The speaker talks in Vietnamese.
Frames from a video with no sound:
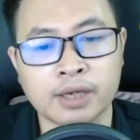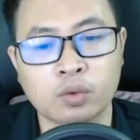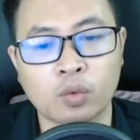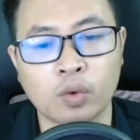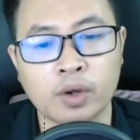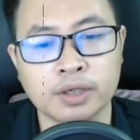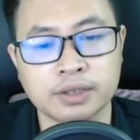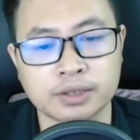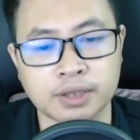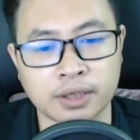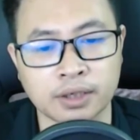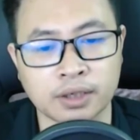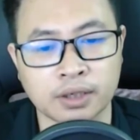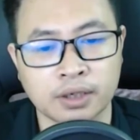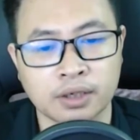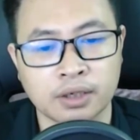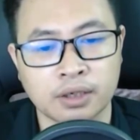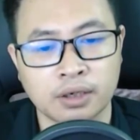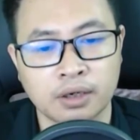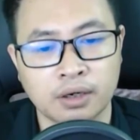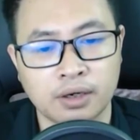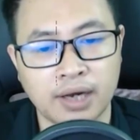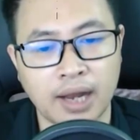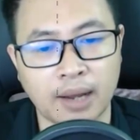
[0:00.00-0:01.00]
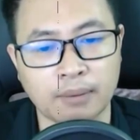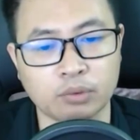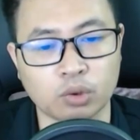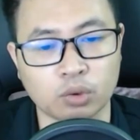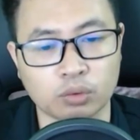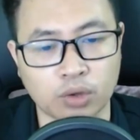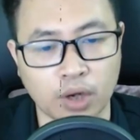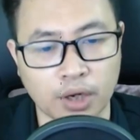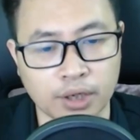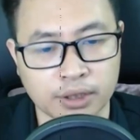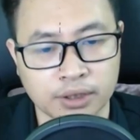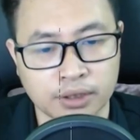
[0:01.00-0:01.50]
Quế Di Làm
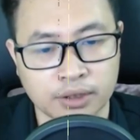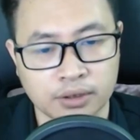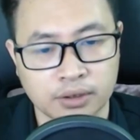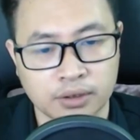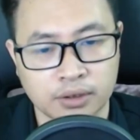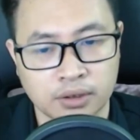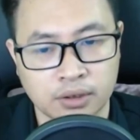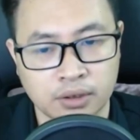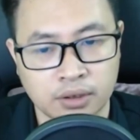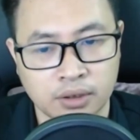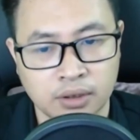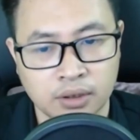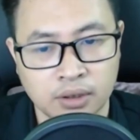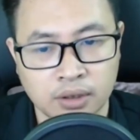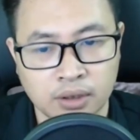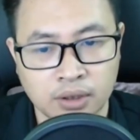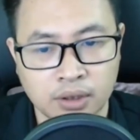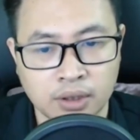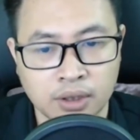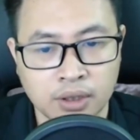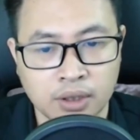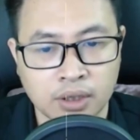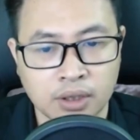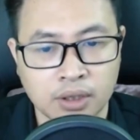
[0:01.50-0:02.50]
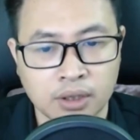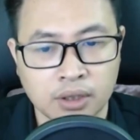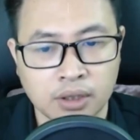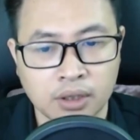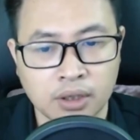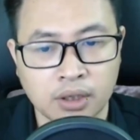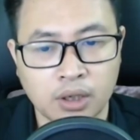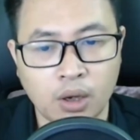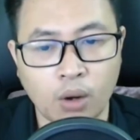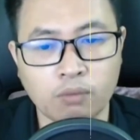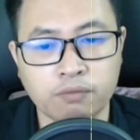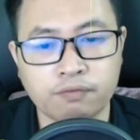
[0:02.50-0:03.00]
đúng nói
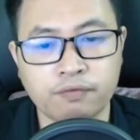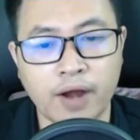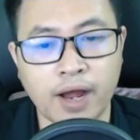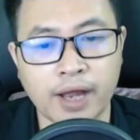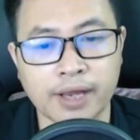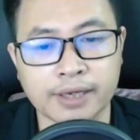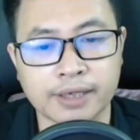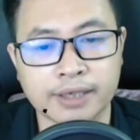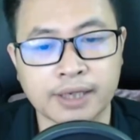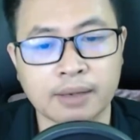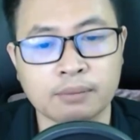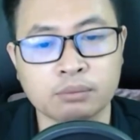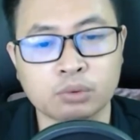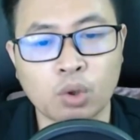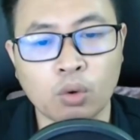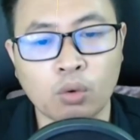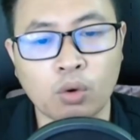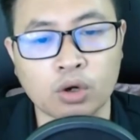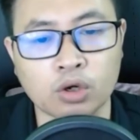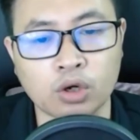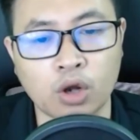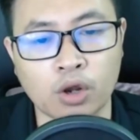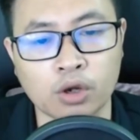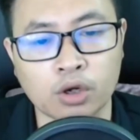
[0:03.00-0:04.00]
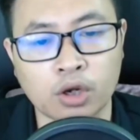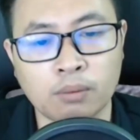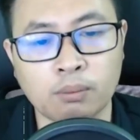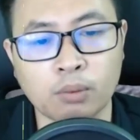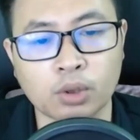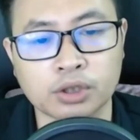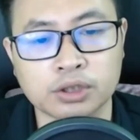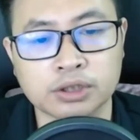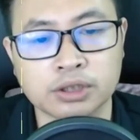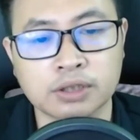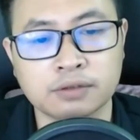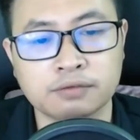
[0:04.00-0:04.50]
Không phải Kim Túc còn nói có
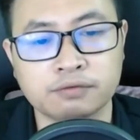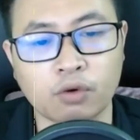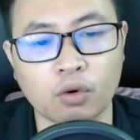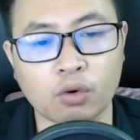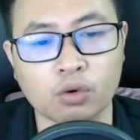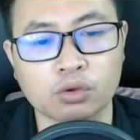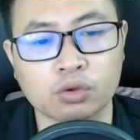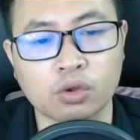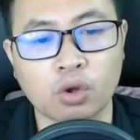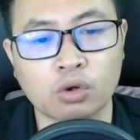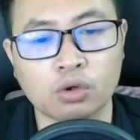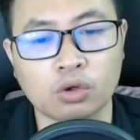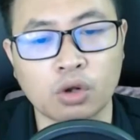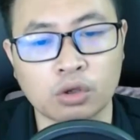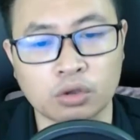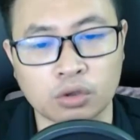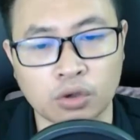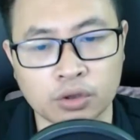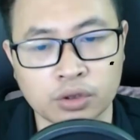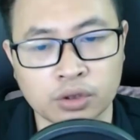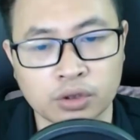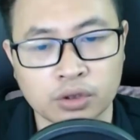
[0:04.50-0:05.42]
một sư phụ tốt đó thôi